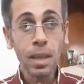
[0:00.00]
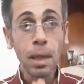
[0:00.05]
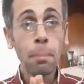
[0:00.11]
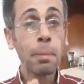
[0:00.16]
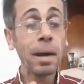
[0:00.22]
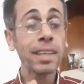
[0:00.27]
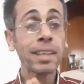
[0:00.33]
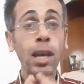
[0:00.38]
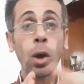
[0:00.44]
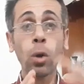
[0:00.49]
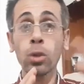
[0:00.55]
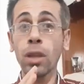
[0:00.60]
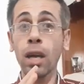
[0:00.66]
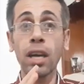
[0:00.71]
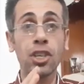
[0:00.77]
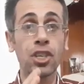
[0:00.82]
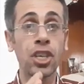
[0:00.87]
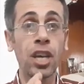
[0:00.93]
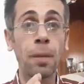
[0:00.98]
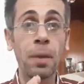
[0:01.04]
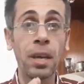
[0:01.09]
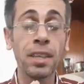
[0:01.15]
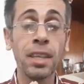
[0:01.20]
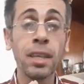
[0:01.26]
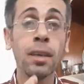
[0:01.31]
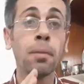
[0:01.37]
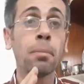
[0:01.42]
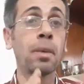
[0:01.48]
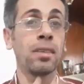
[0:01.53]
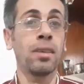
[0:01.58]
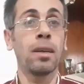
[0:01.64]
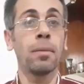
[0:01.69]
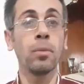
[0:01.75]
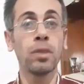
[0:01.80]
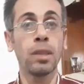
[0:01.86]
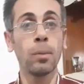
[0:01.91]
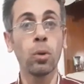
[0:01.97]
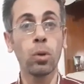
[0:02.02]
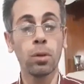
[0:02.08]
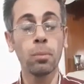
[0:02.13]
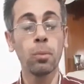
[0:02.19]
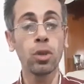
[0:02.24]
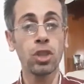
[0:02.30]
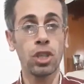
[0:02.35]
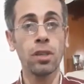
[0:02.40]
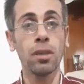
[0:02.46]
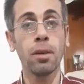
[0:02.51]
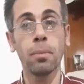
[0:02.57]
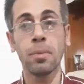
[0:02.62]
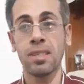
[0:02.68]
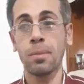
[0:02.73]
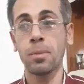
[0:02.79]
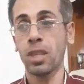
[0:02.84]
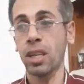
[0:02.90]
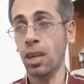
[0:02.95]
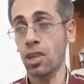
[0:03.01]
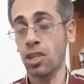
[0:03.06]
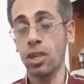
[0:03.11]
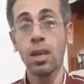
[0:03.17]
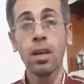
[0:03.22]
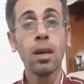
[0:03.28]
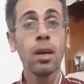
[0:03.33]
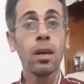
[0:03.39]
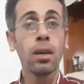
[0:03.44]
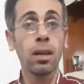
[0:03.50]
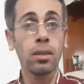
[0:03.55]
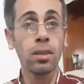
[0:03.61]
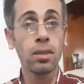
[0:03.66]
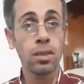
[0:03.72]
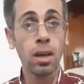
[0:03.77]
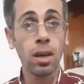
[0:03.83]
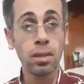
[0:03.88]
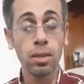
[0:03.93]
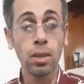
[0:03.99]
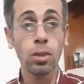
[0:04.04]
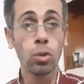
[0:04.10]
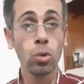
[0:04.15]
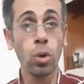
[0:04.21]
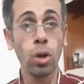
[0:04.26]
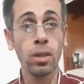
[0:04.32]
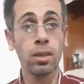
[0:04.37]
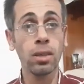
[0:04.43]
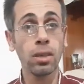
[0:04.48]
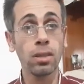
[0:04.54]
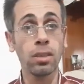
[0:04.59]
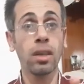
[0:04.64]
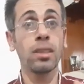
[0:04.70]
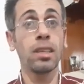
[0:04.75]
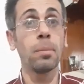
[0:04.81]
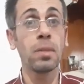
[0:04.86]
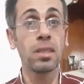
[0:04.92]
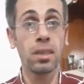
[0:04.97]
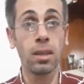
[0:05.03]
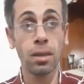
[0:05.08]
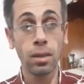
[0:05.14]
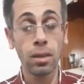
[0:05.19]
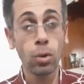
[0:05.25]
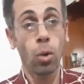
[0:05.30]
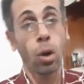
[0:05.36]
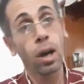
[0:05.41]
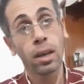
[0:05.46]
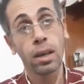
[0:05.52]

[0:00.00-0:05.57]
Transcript: ما تاخذ اشياء بعيده مثلا انت مش مثلا متخرج اقتصاد تروح تقدم مثلا لغه